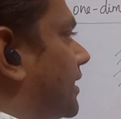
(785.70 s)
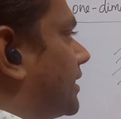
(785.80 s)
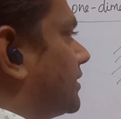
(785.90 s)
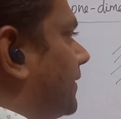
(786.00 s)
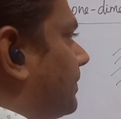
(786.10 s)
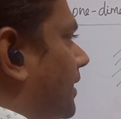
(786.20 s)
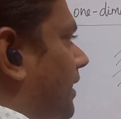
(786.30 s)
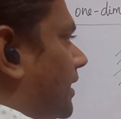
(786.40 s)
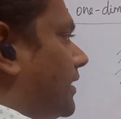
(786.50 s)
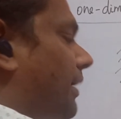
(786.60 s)
ஸ்டேட் எனர்ஜி
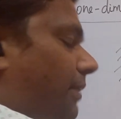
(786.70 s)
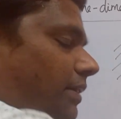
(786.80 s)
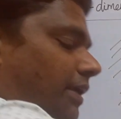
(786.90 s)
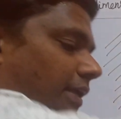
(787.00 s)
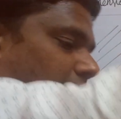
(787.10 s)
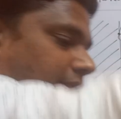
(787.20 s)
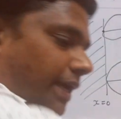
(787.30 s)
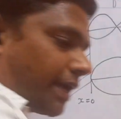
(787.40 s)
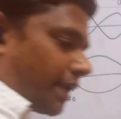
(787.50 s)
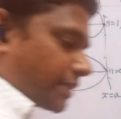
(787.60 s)
இதே மாதிரி நீங்க
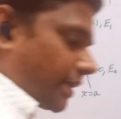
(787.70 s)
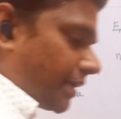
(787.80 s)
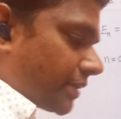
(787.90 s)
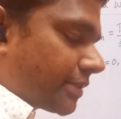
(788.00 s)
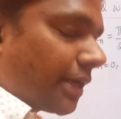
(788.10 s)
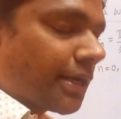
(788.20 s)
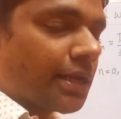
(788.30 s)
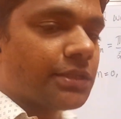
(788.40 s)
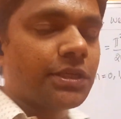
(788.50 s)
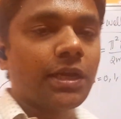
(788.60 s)
செகண்ட் எக்ஸைட்டட்
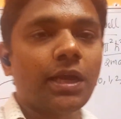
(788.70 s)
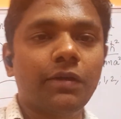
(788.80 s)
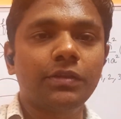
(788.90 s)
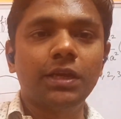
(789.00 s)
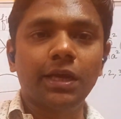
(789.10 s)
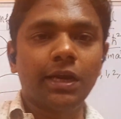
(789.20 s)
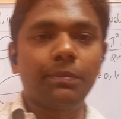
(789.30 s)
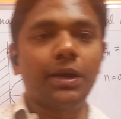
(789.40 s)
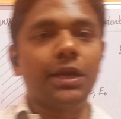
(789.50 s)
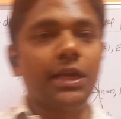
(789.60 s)
ஸ்டேட் எனர்ஜி எல்லாம் வந்து நீங்க
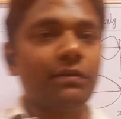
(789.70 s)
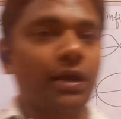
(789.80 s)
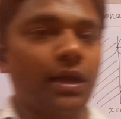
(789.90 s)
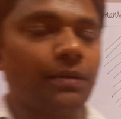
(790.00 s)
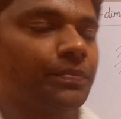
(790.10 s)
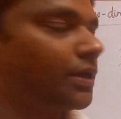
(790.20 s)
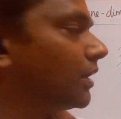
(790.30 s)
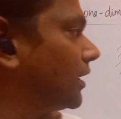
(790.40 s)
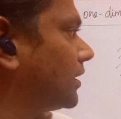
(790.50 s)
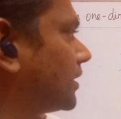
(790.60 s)
என்ன பண்ணிக்கிட்டே வரலாம்
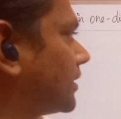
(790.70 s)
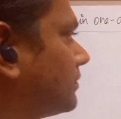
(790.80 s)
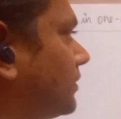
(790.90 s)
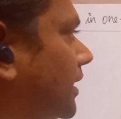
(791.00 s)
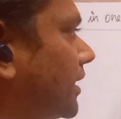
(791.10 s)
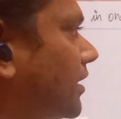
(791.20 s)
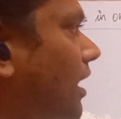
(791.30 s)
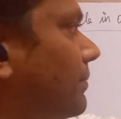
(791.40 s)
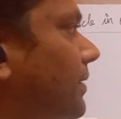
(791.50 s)
நீங்க